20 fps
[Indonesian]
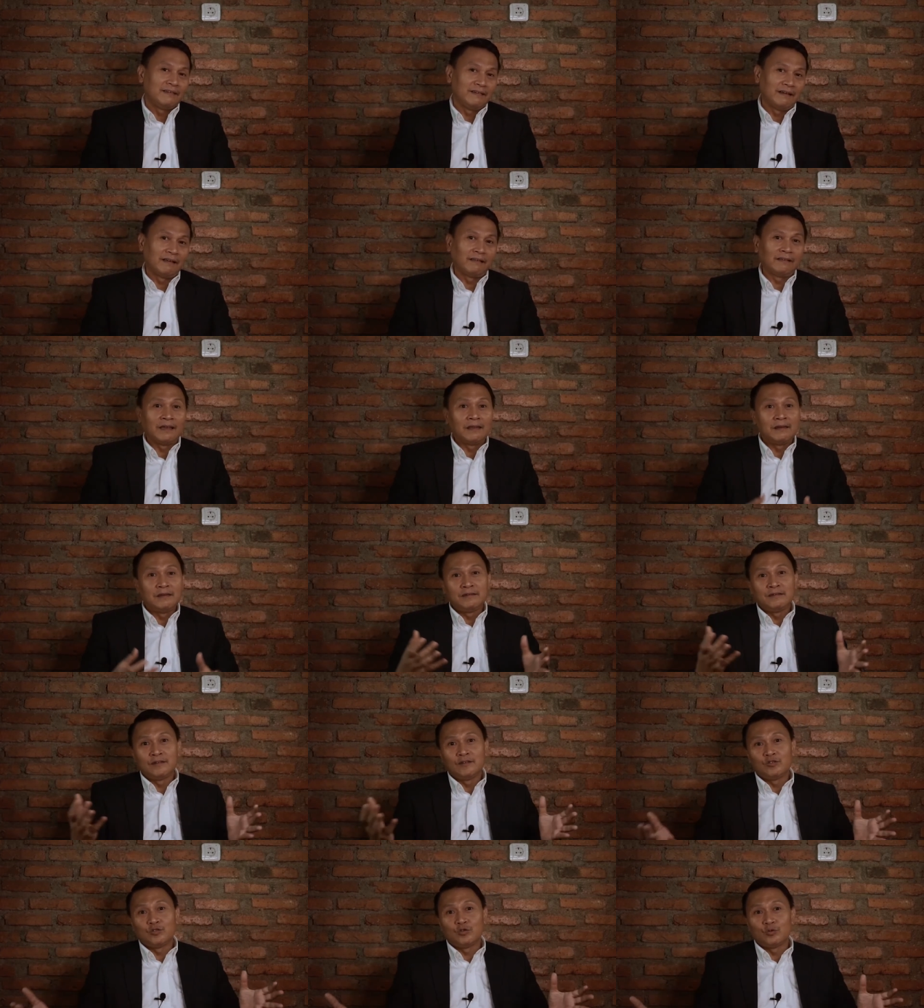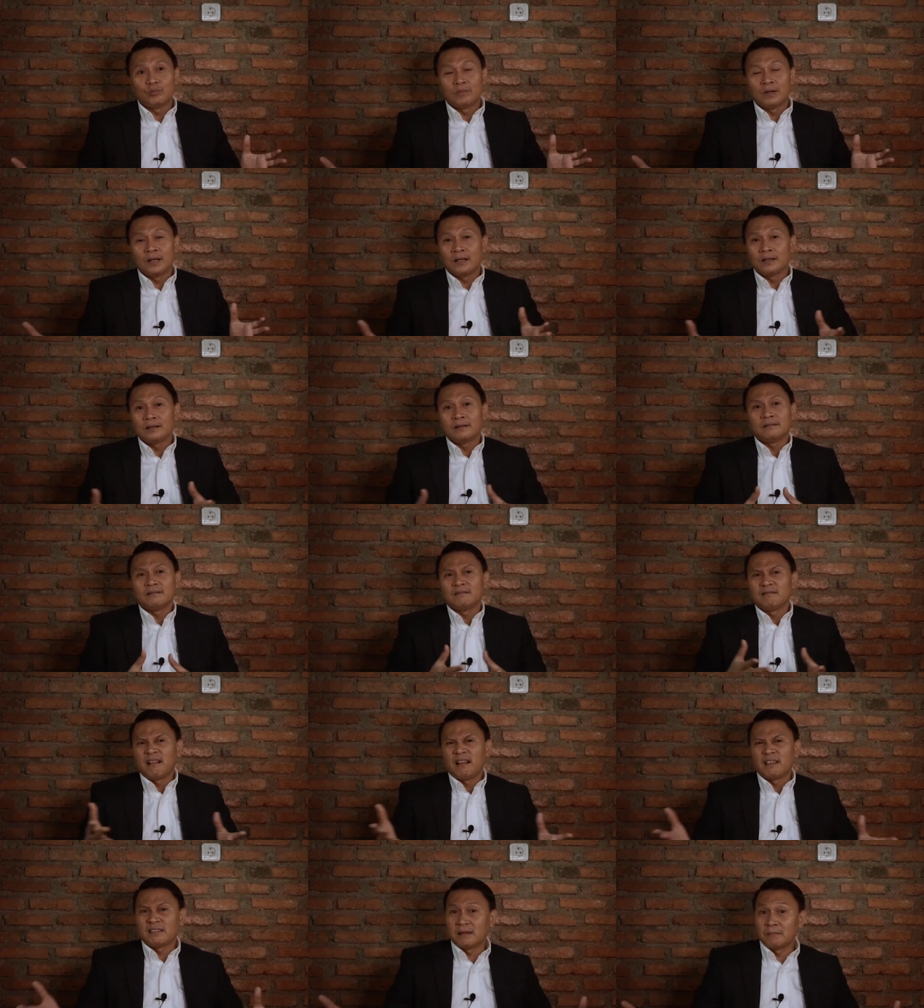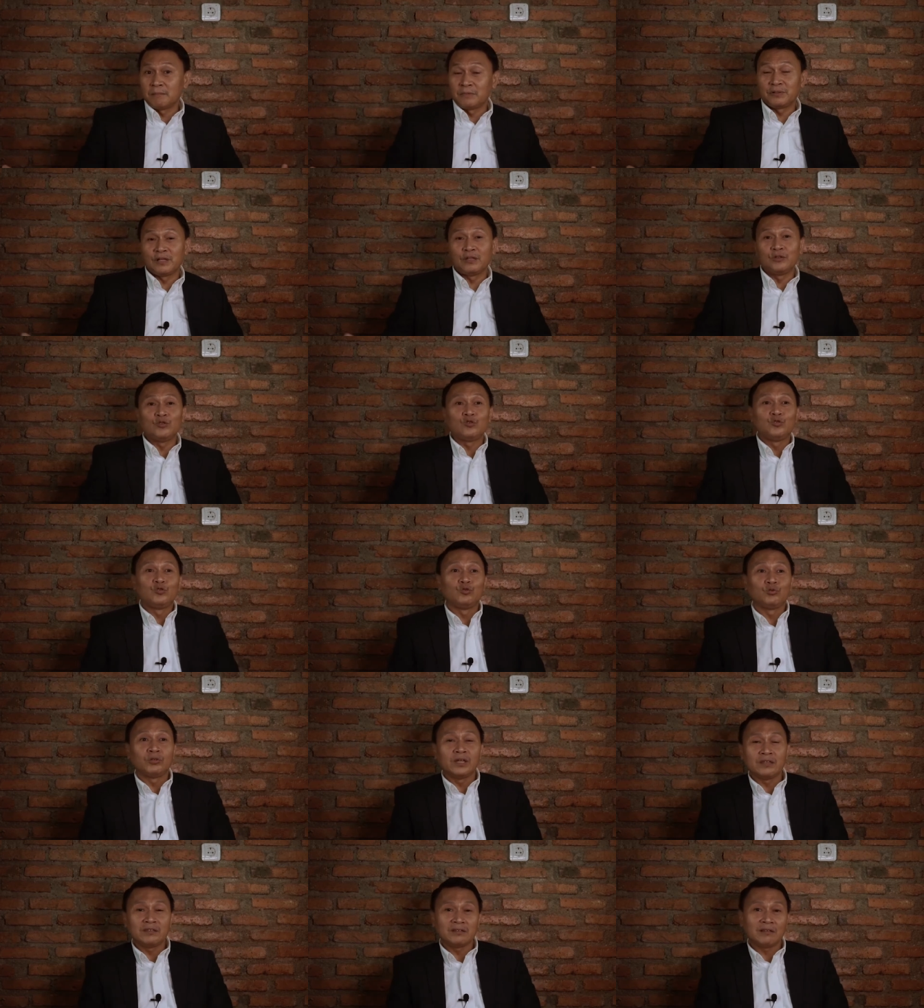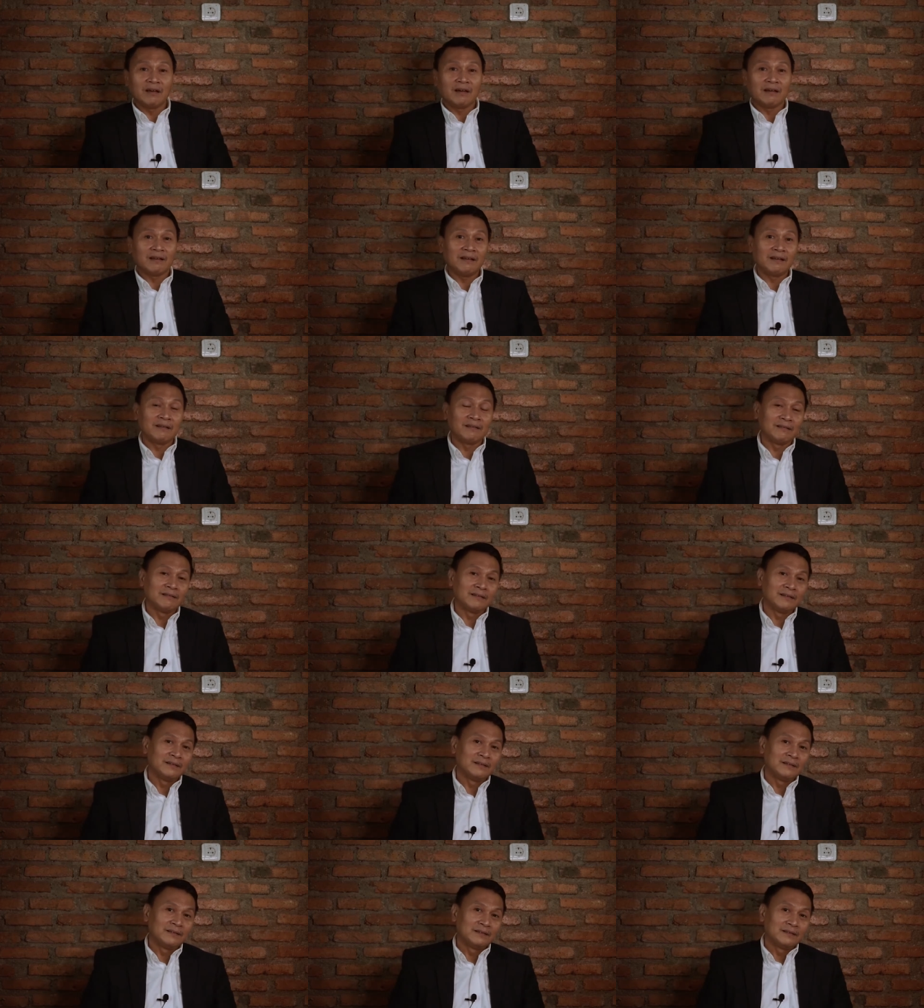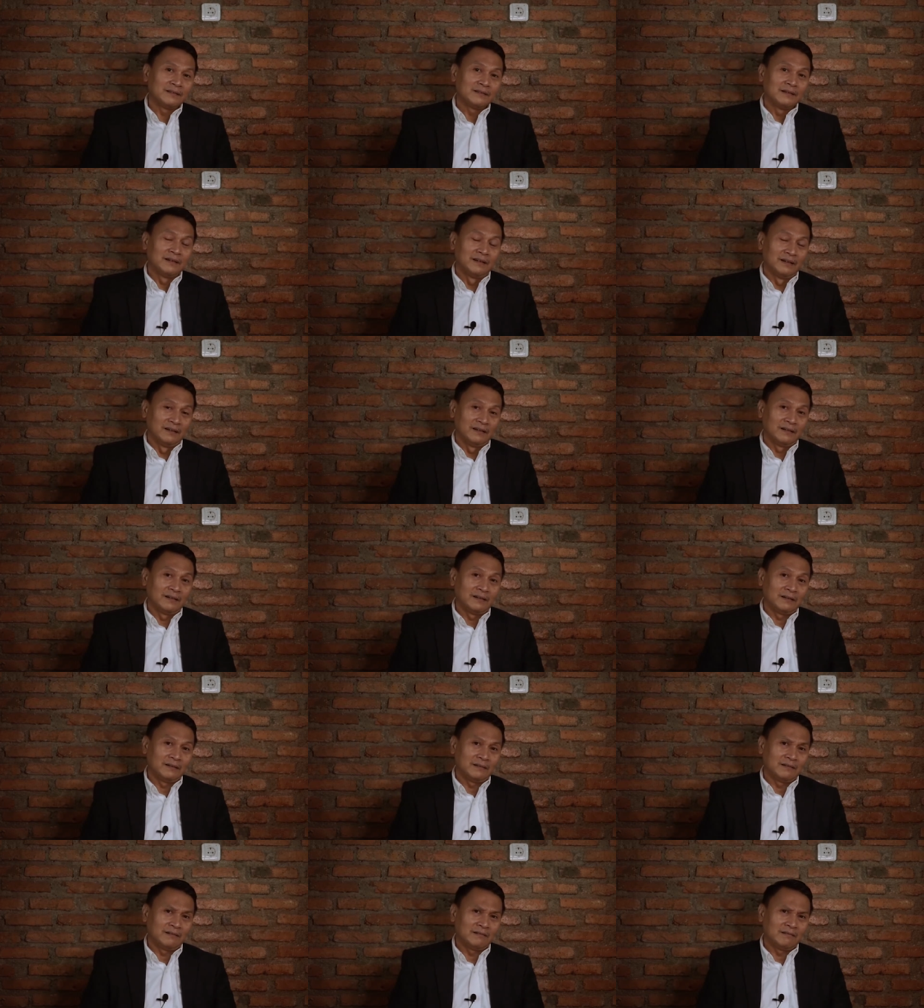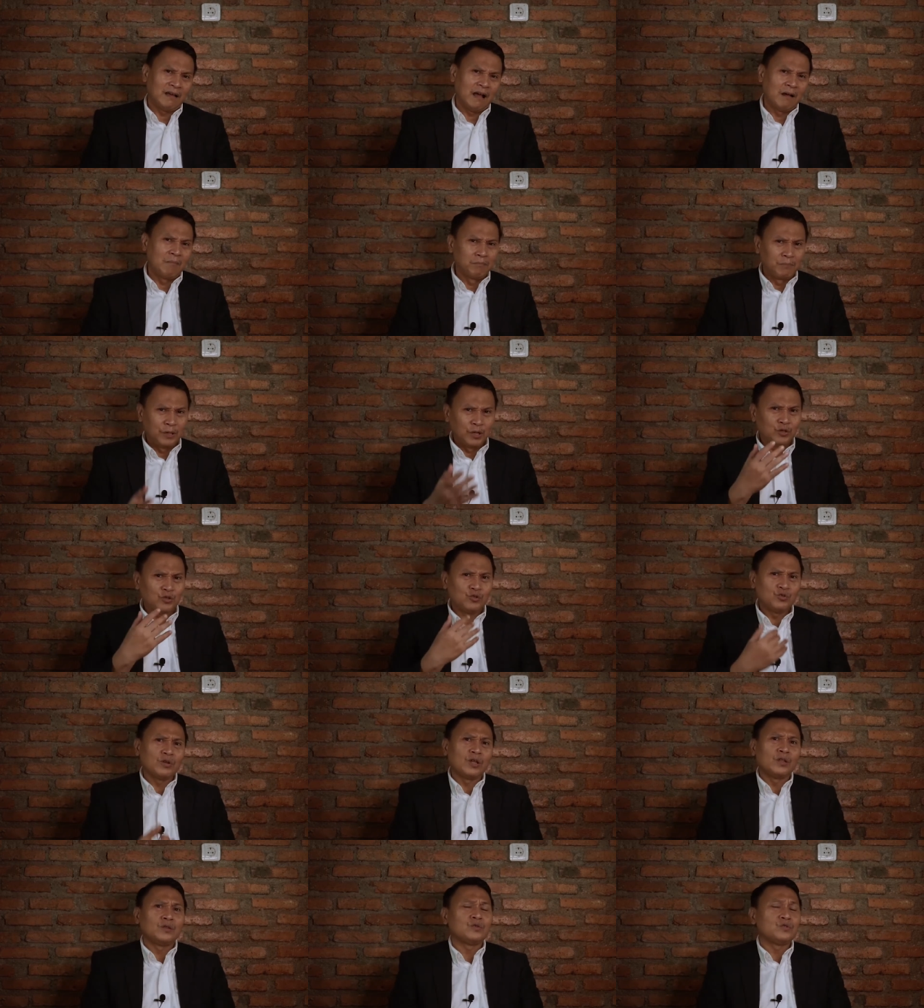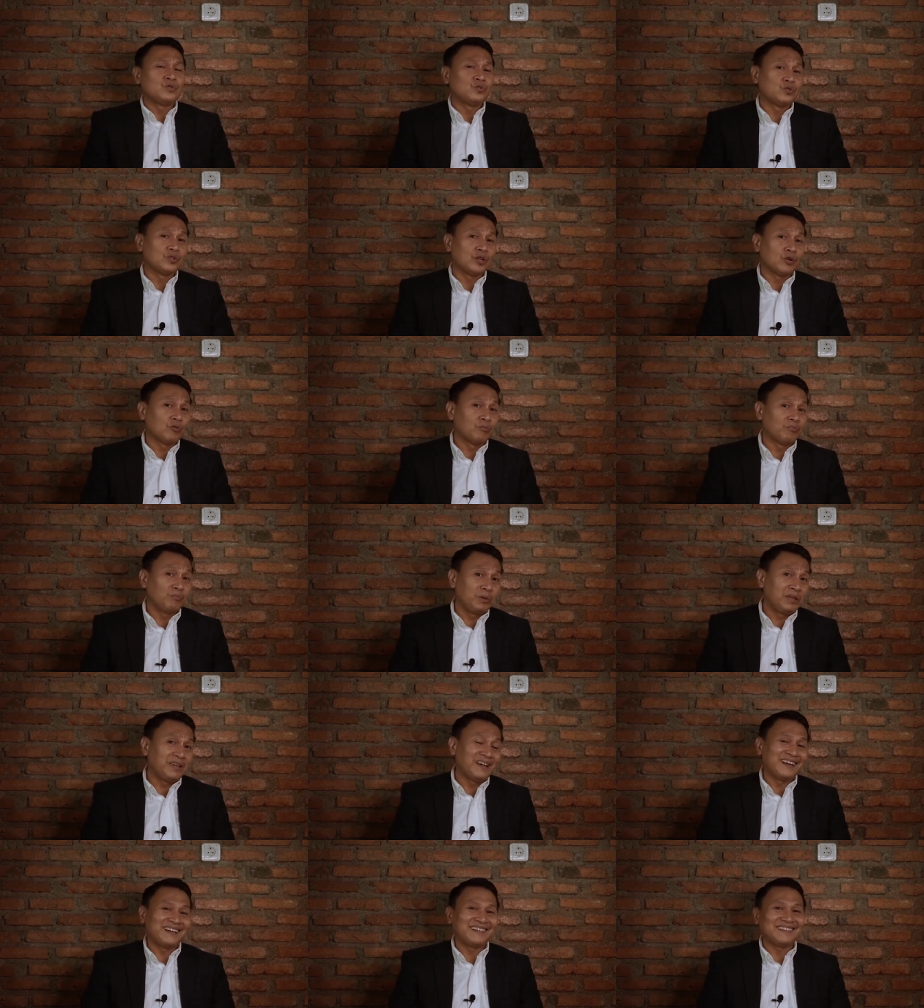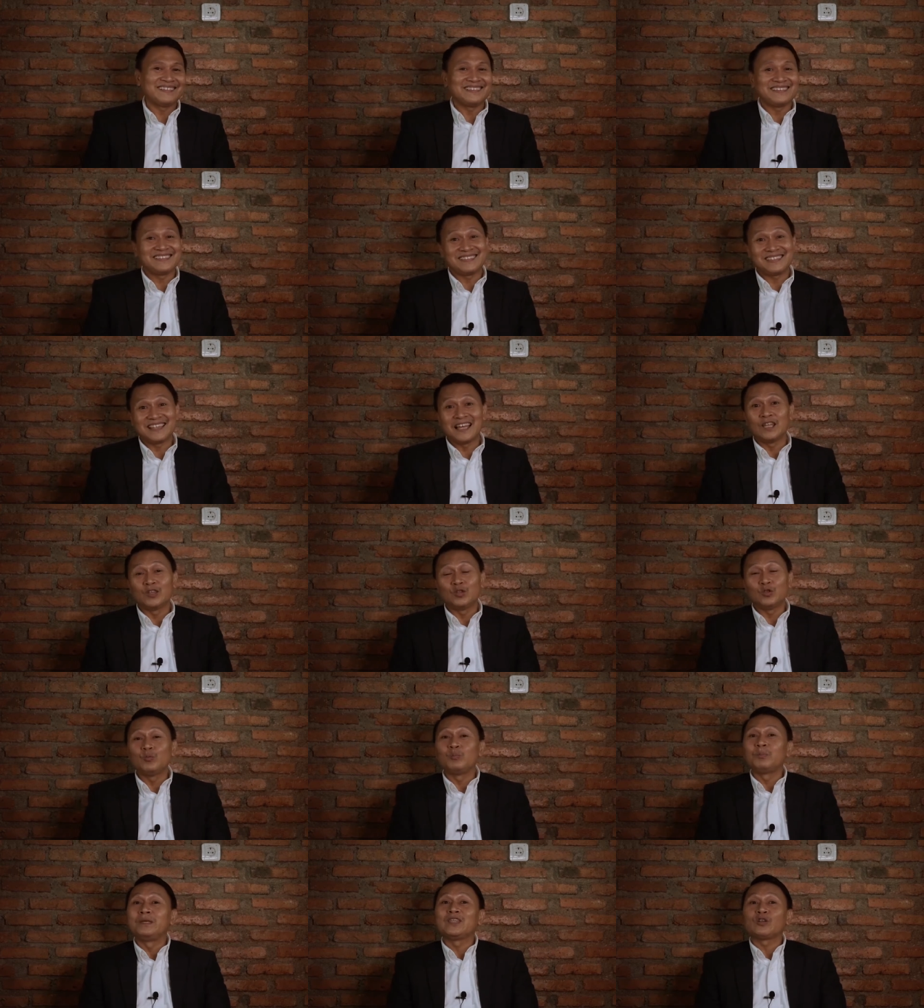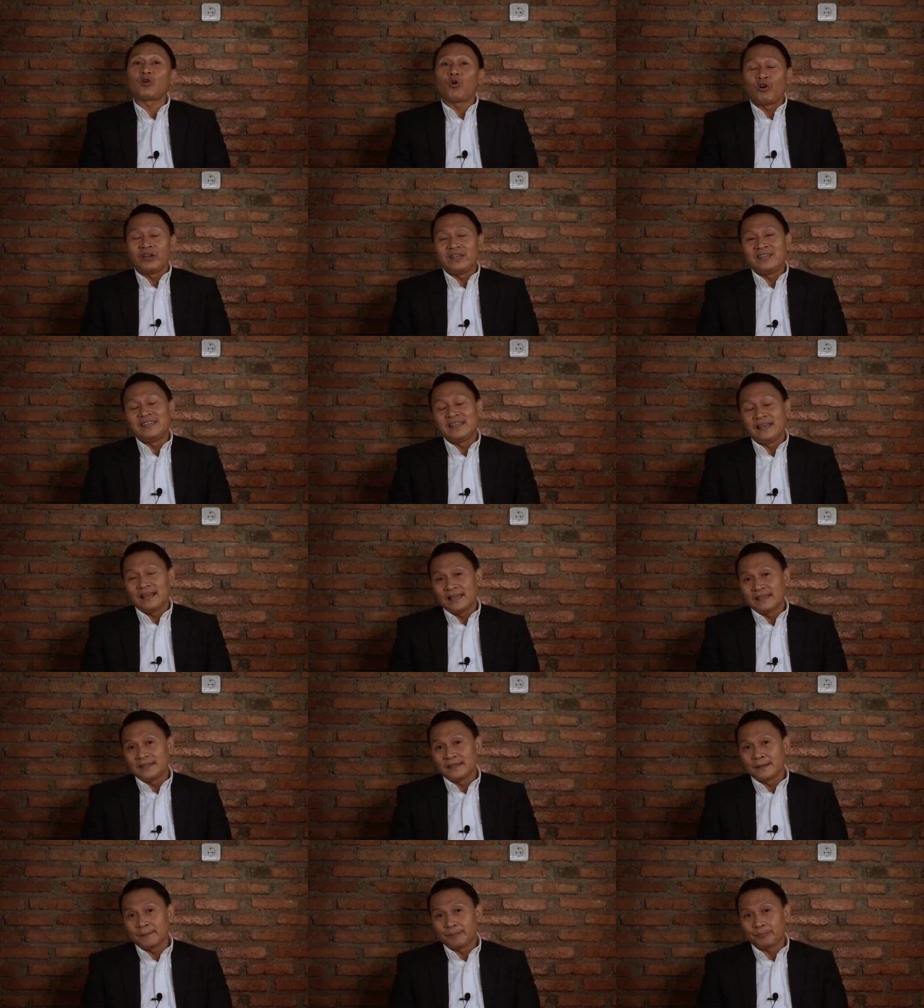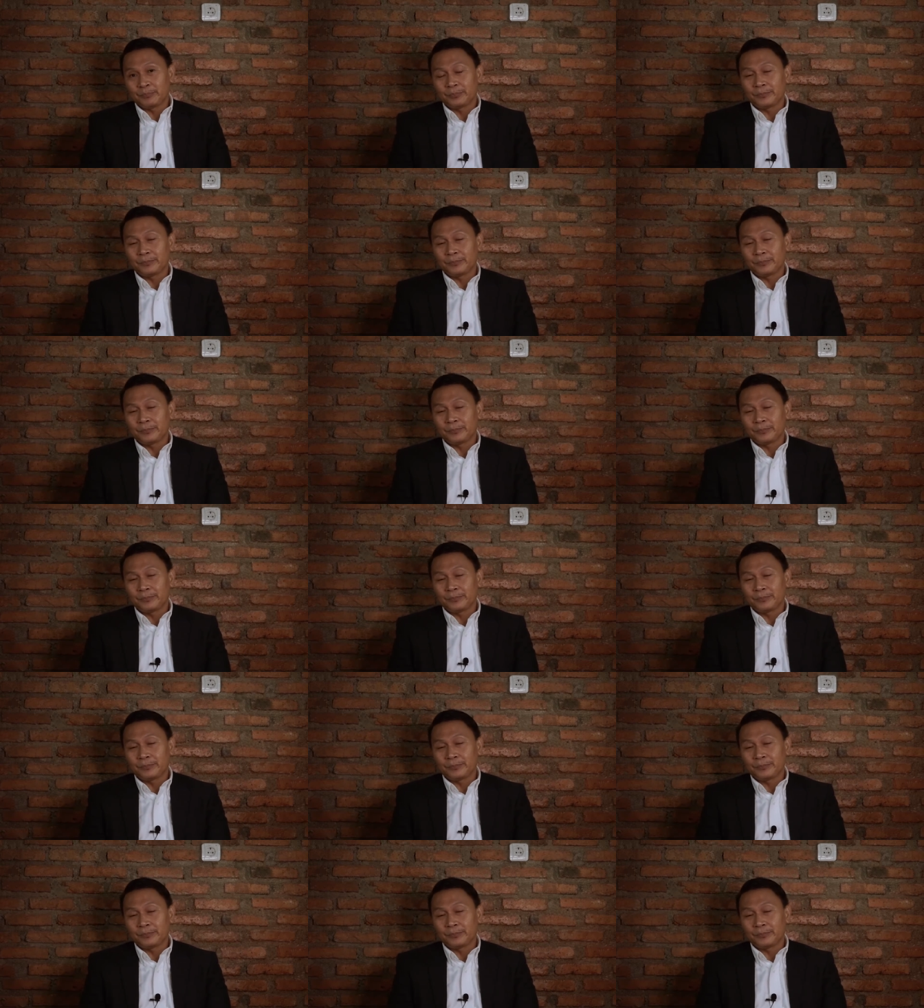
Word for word: yang tadinya cuma nggak sampai satu juta sekarang uh, hampir 700 juta rupiah satu Bitcoin nilainya.